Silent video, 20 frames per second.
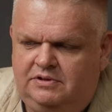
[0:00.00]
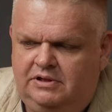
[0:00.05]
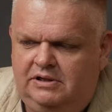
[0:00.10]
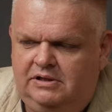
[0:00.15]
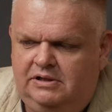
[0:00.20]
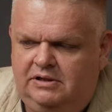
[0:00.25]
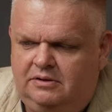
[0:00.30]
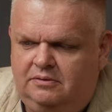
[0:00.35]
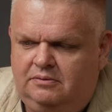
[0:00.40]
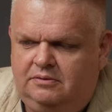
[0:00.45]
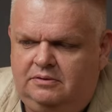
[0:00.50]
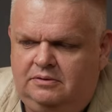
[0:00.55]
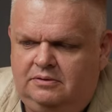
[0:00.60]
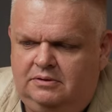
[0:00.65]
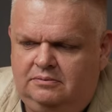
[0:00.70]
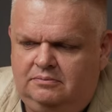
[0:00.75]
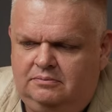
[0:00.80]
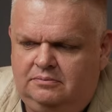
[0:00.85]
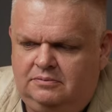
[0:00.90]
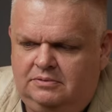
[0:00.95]
триллер –
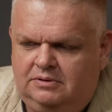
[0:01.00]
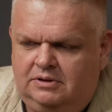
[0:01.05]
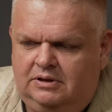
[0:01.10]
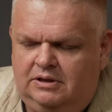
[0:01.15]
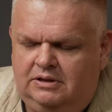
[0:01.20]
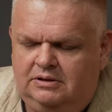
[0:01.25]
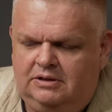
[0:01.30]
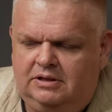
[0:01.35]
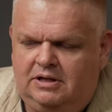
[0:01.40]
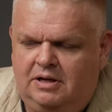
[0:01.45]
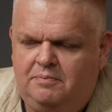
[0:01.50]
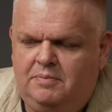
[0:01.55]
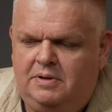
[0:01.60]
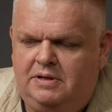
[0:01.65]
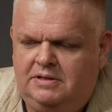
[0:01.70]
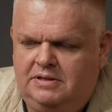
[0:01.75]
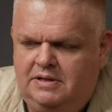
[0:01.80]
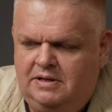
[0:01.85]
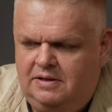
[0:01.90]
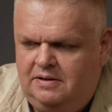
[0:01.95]
это
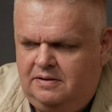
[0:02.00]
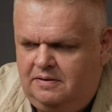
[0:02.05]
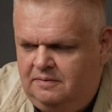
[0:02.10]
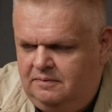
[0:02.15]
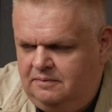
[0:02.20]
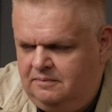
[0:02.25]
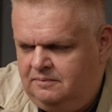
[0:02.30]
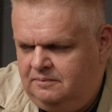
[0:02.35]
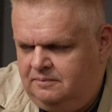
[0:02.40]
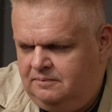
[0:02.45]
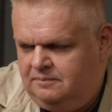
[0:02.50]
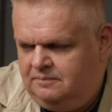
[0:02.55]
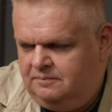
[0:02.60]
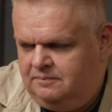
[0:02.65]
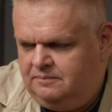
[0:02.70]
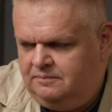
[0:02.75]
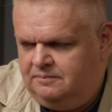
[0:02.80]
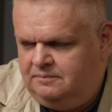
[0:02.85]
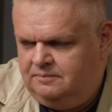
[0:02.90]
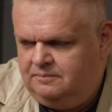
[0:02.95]
комедия.
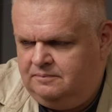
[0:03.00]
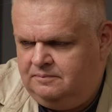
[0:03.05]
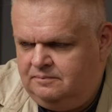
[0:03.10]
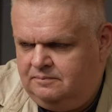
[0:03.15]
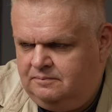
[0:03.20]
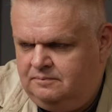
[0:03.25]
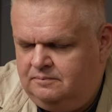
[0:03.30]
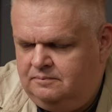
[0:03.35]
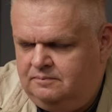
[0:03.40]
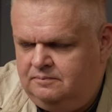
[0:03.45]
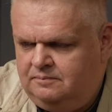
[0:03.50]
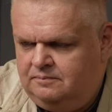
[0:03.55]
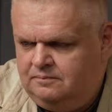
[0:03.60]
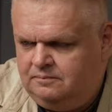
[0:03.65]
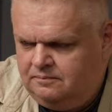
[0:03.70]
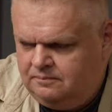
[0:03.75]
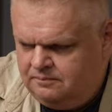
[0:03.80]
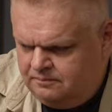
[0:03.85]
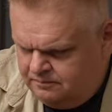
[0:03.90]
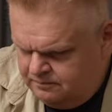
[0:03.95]

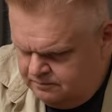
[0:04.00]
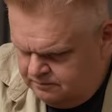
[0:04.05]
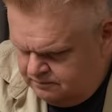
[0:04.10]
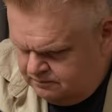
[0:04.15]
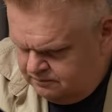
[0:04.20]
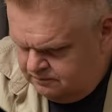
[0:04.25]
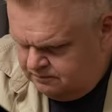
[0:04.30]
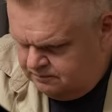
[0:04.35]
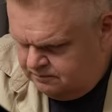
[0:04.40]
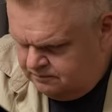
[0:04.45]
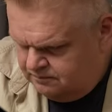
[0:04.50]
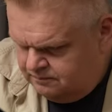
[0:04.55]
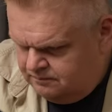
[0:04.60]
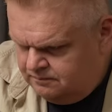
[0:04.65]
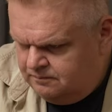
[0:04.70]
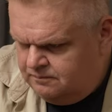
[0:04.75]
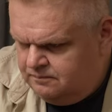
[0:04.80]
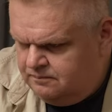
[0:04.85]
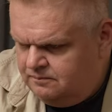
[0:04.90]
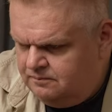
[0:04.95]
Вероятную Леди
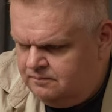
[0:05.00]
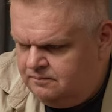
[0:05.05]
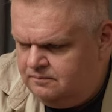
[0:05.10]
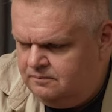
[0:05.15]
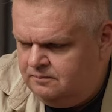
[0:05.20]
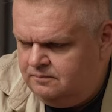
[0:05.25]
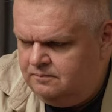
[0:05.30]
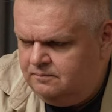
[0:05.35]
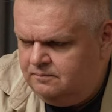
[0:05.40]
Рейвен.